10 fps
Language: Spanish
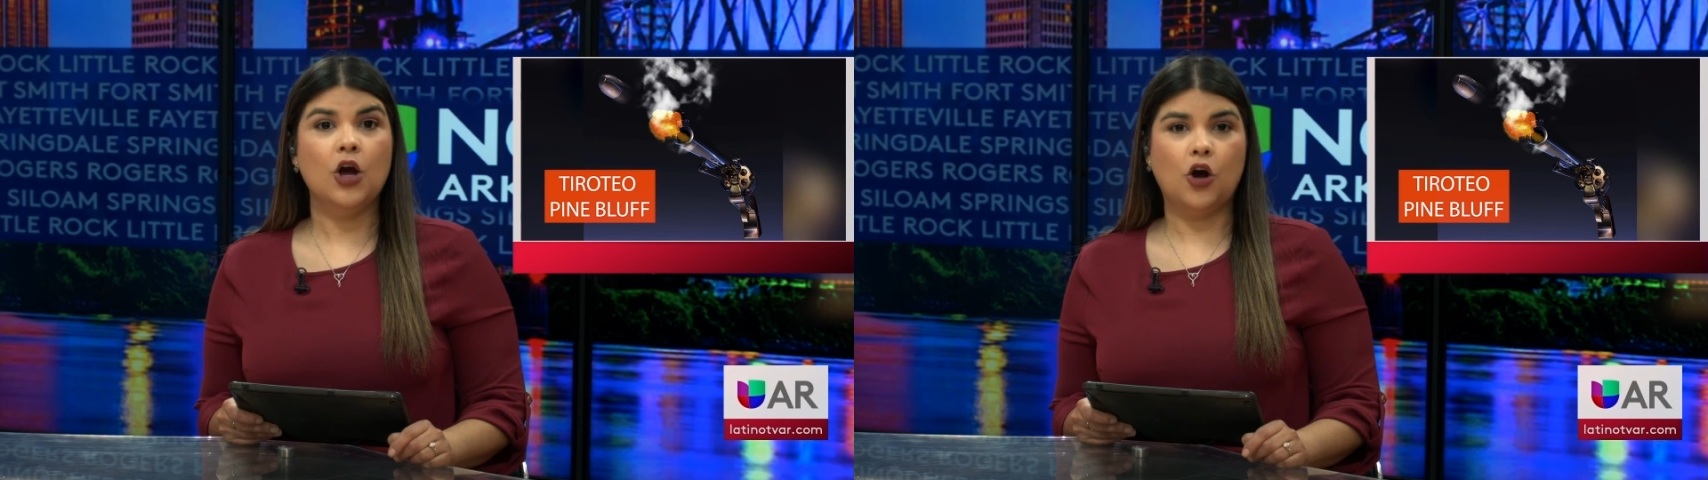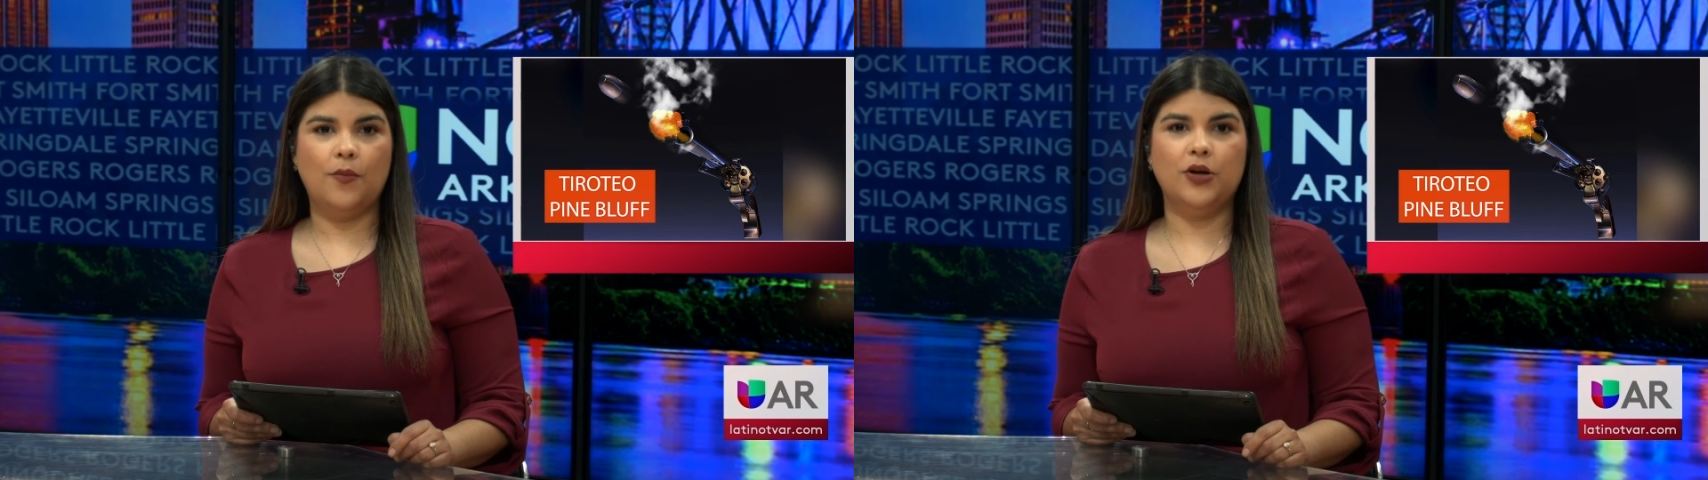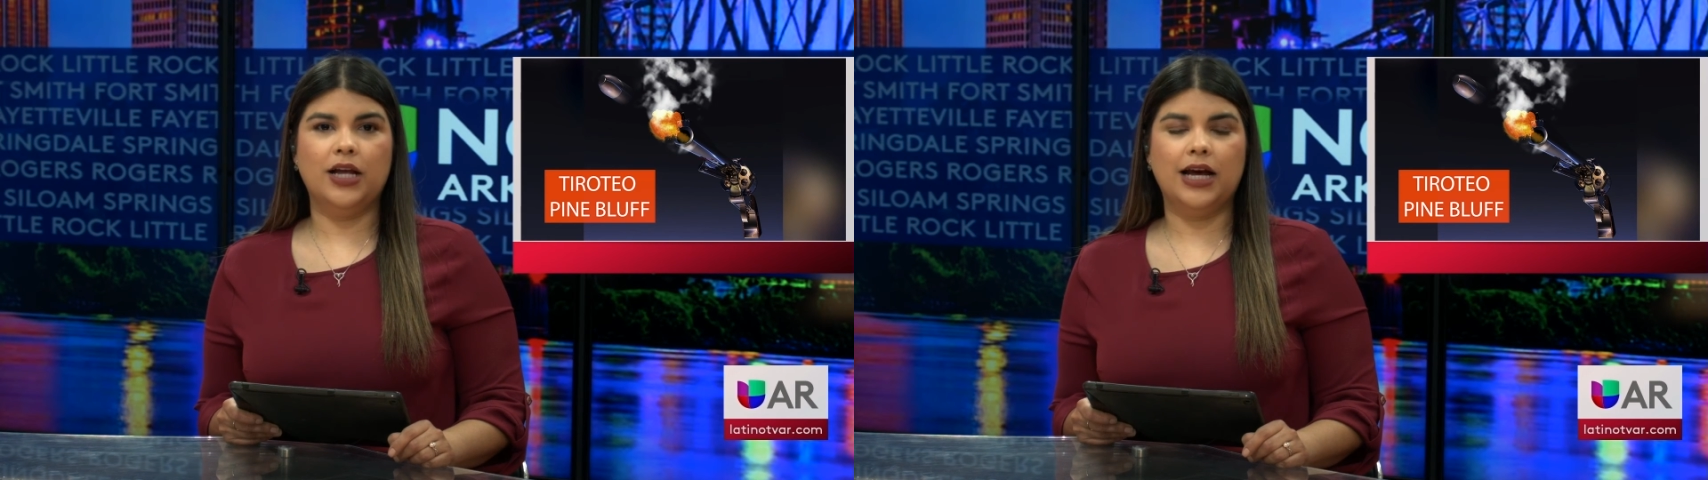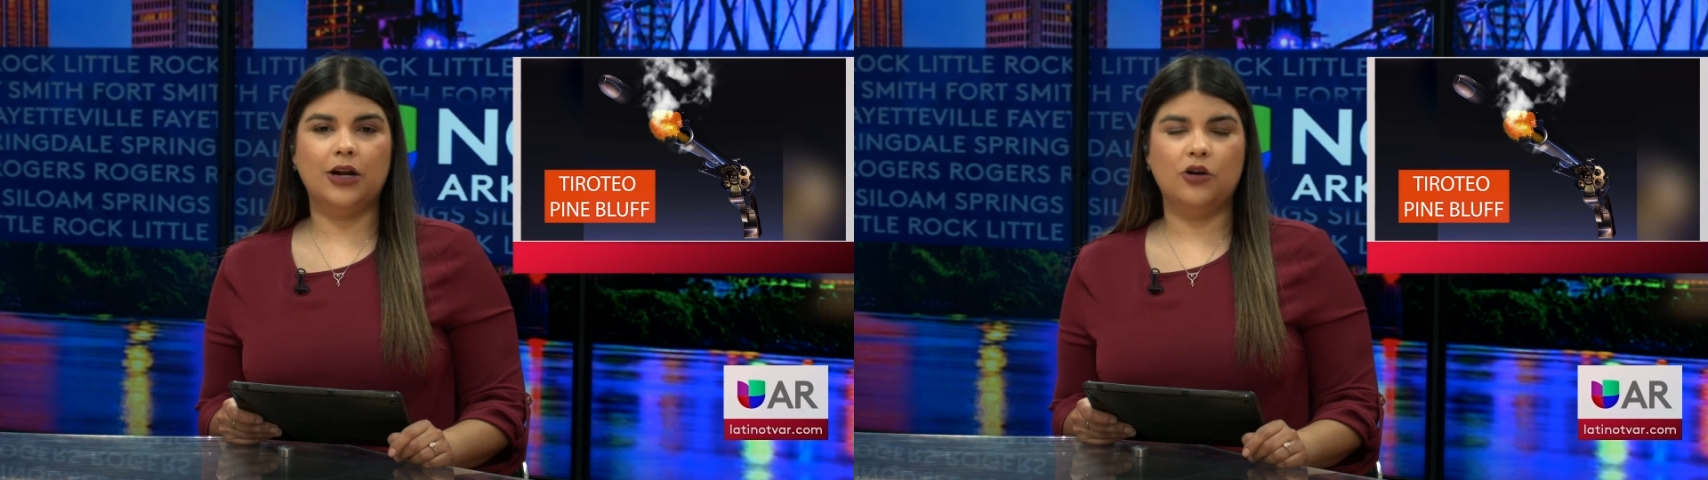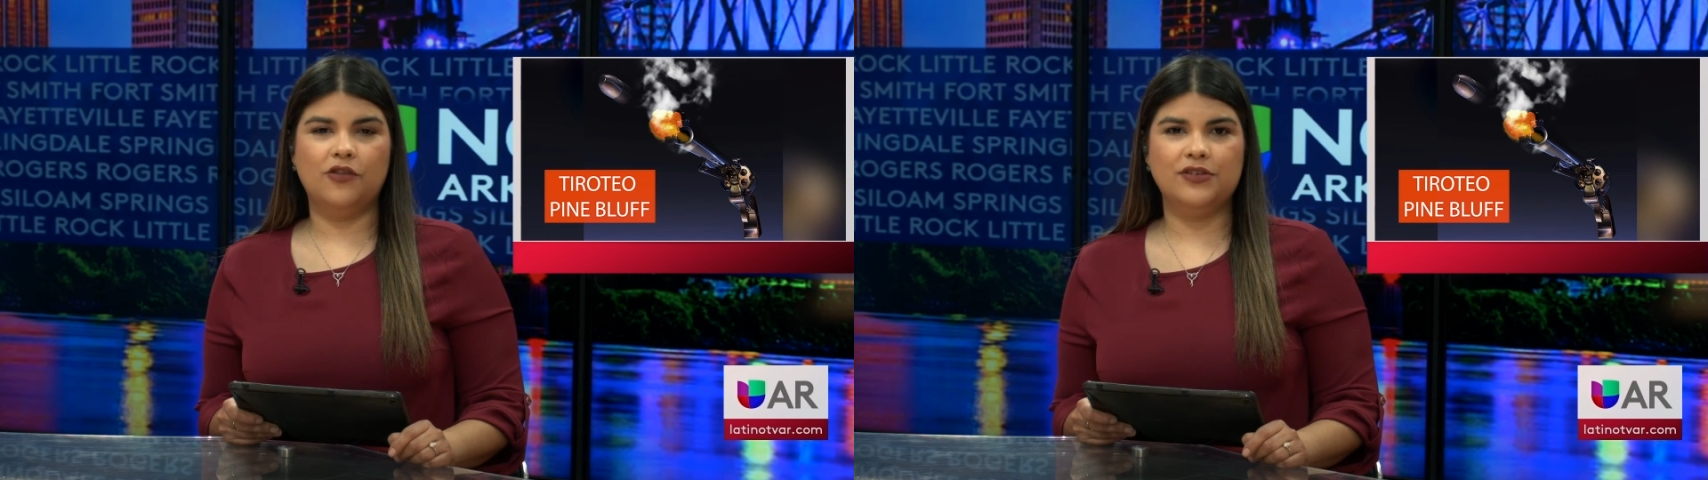
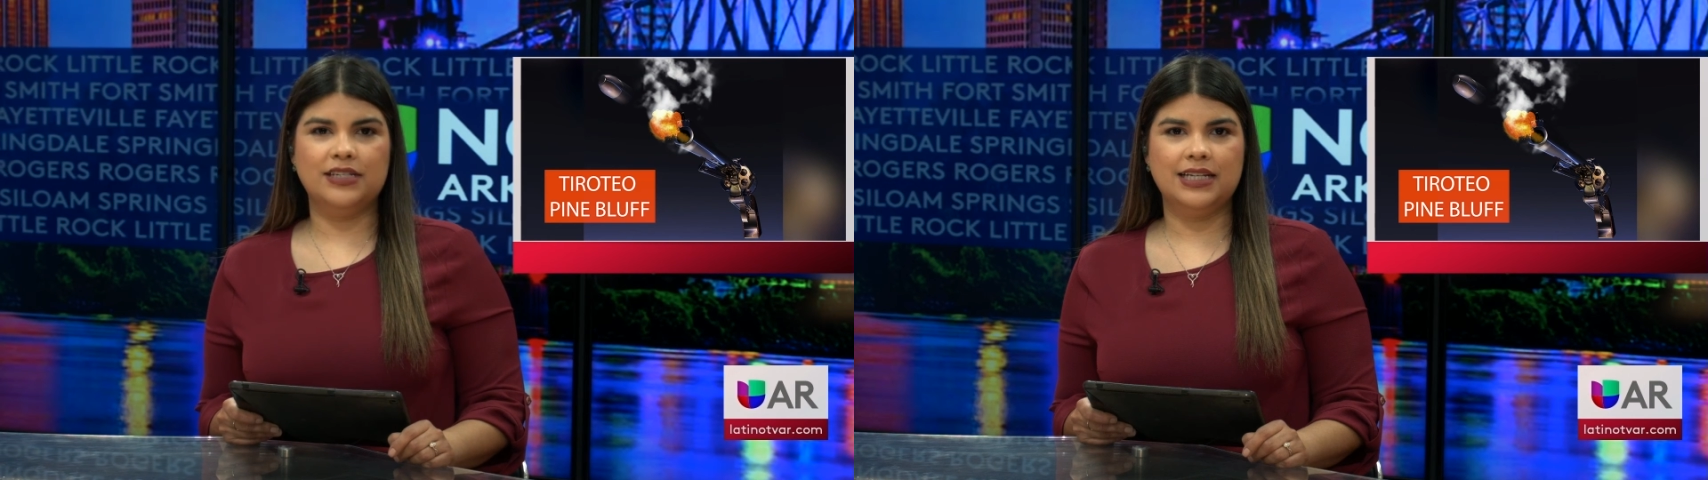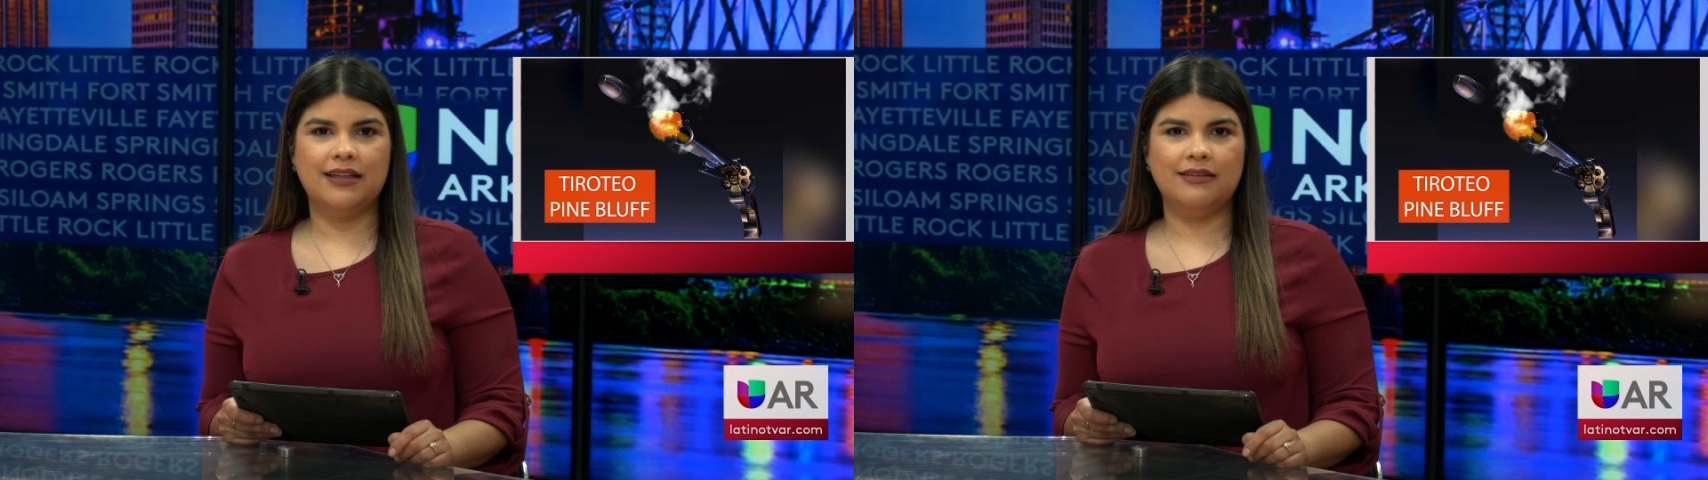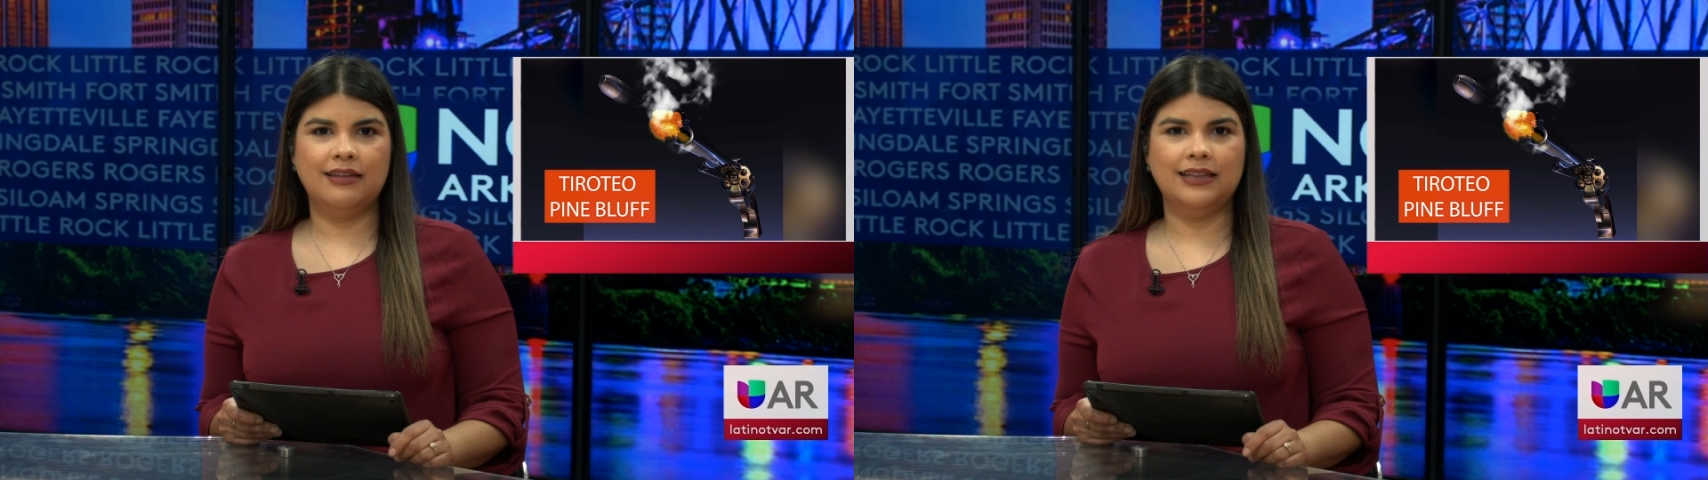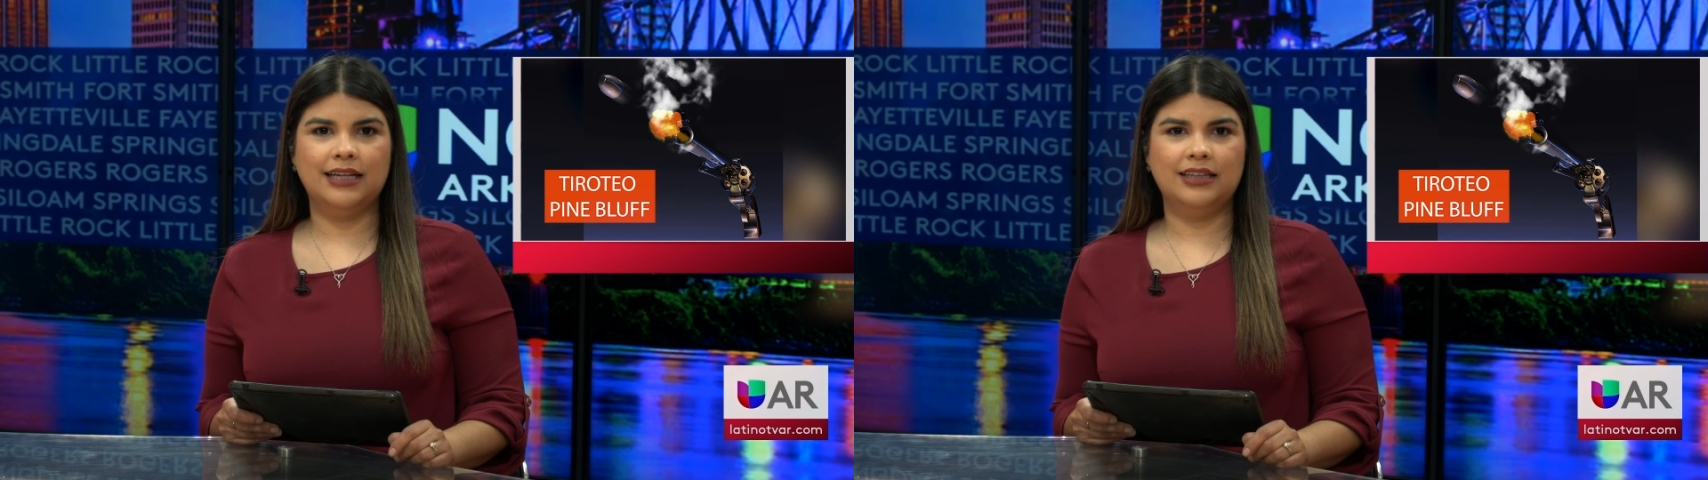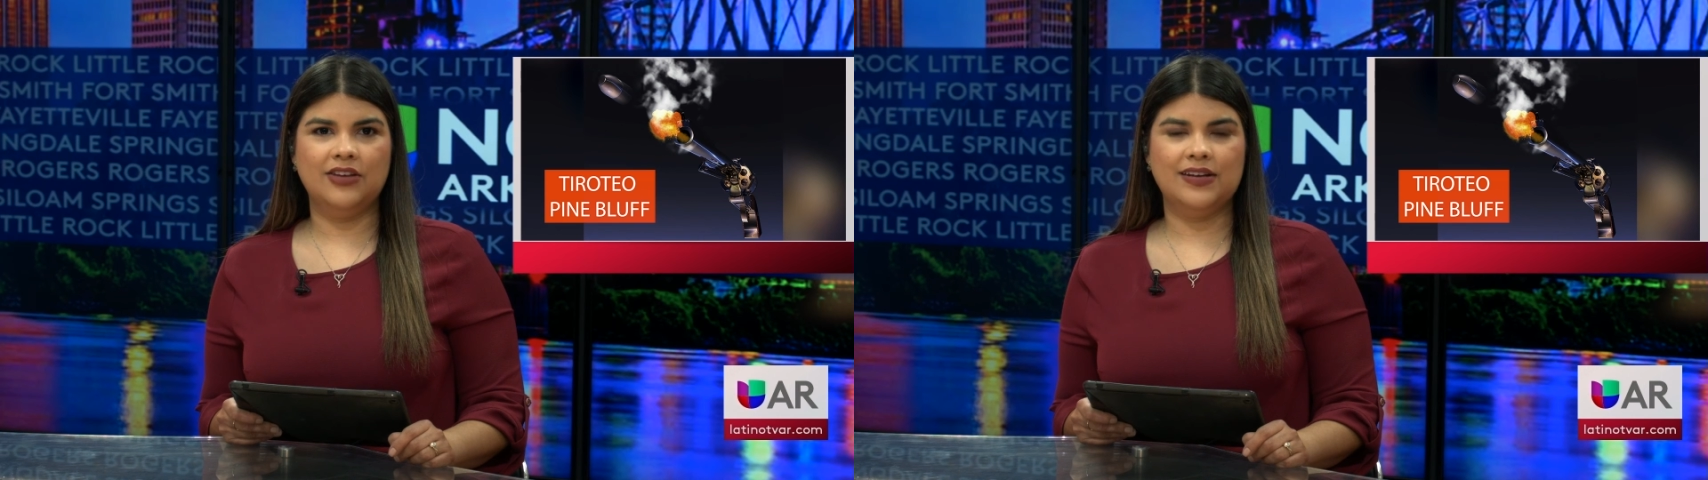comunicar con la oficina de
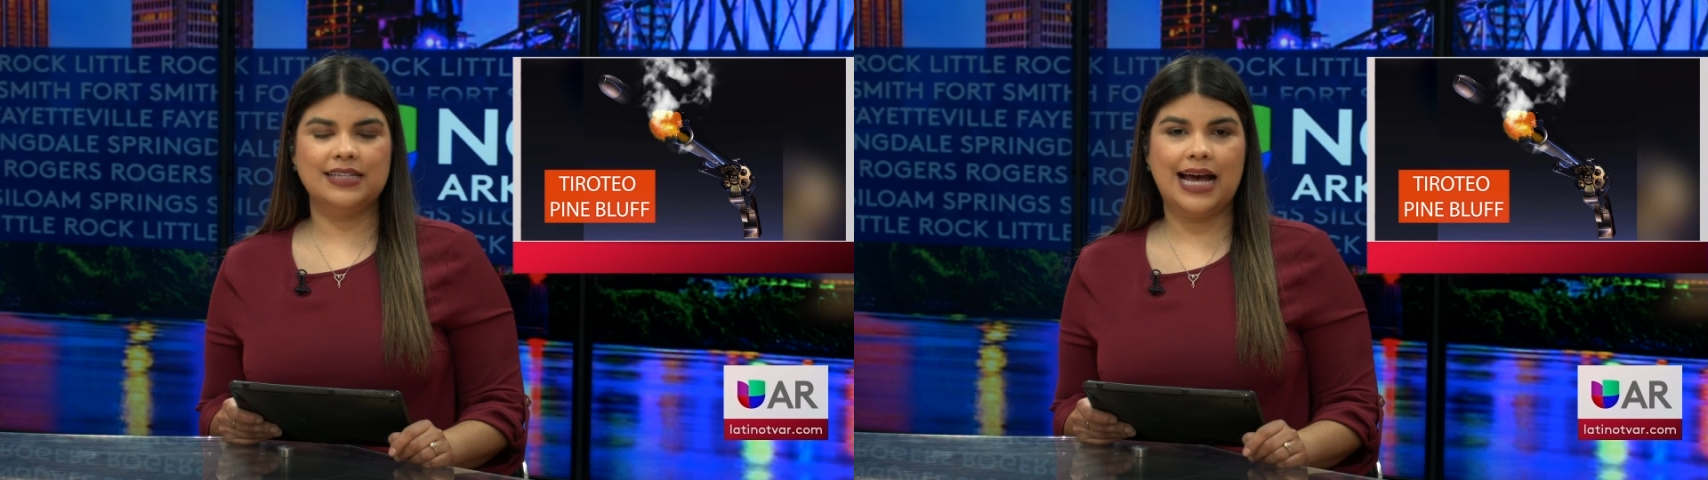detectives